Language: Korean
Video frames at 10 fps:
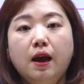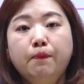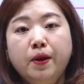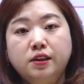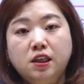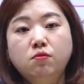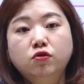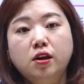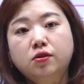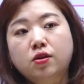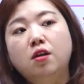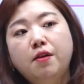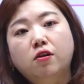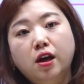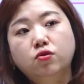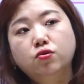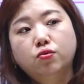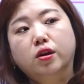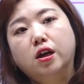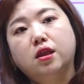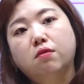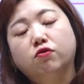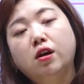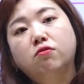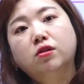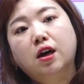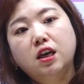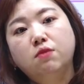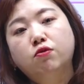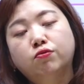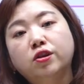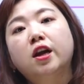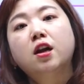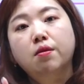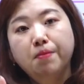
앞에 지문에서 설명을 해주고 있기 때문에 우리가 이 부분을